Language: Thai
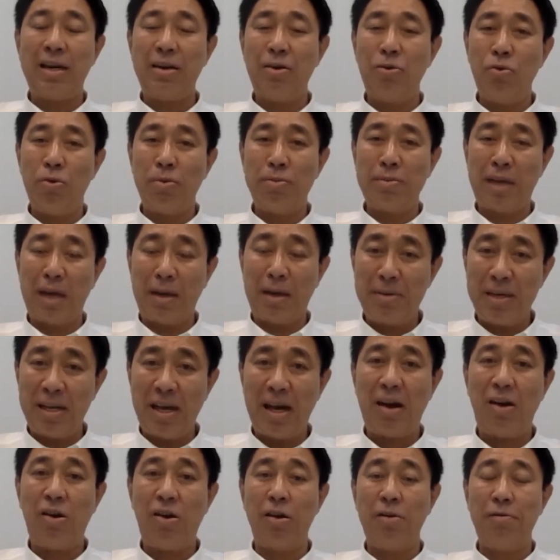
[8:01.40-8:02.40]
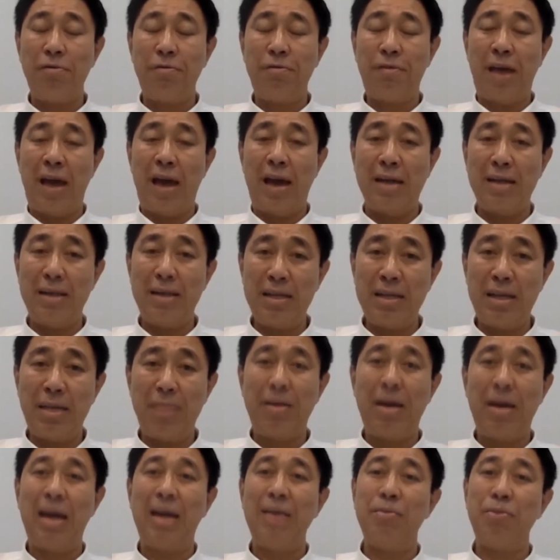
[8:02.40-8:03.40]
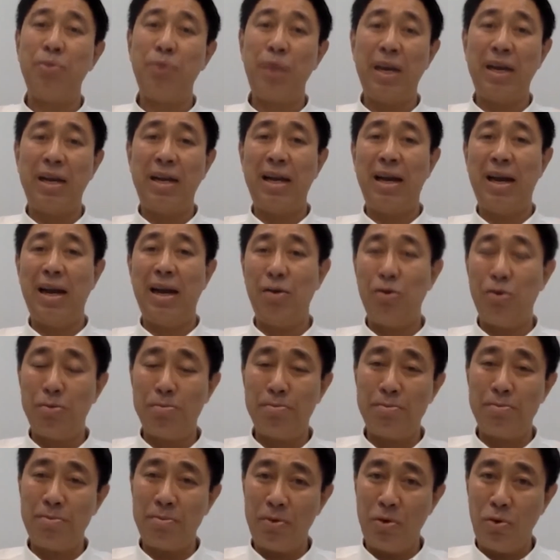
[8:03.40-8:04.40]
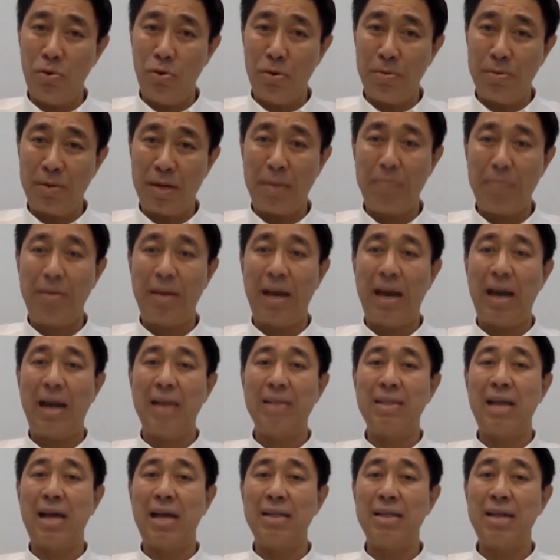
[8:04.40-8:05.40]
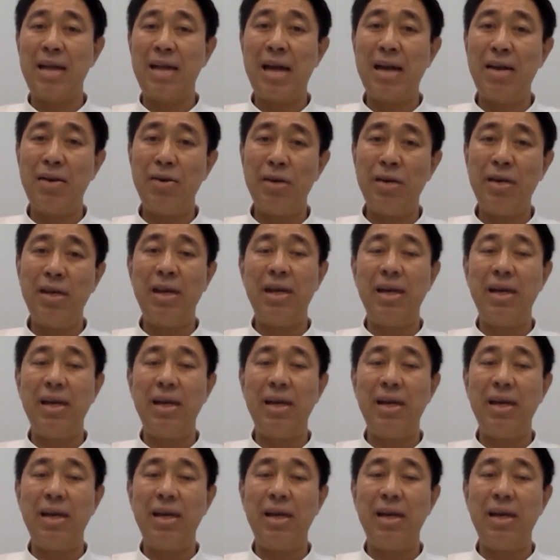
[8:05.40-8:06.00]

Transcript: ตรวมทั้งประชากรแฝงที่ทำงานในภูเก็ตรวมรวมกับแรงงานต่างชาติด้วยเนี่